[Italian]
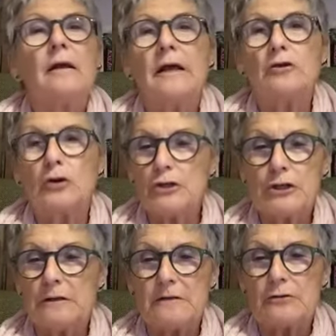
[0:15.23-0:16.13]
Gli
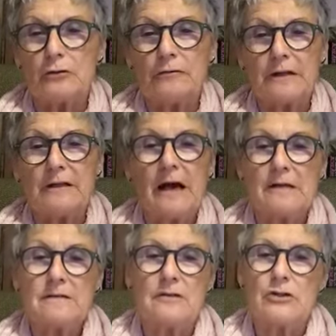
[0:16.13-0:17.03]
adolescenti sono
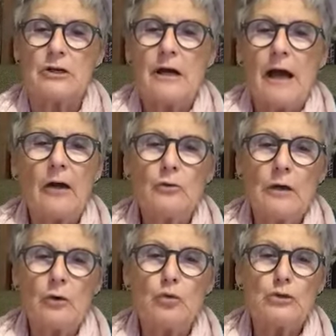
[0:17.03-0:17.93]
fantastici, hanno
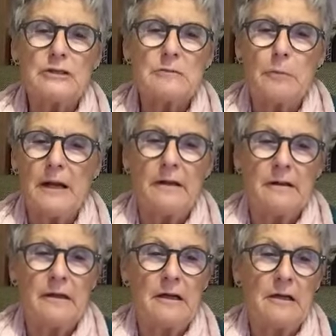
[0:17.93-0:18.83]
una luce
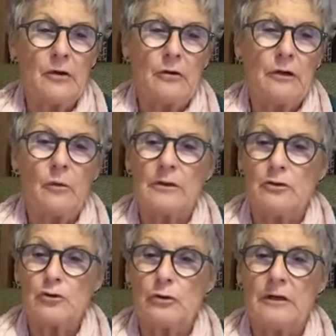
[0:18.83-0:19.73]
splendida negli occhi
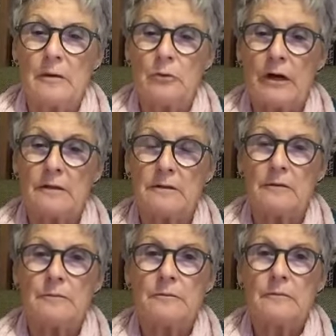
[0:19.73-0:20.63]
quando sono innamorati.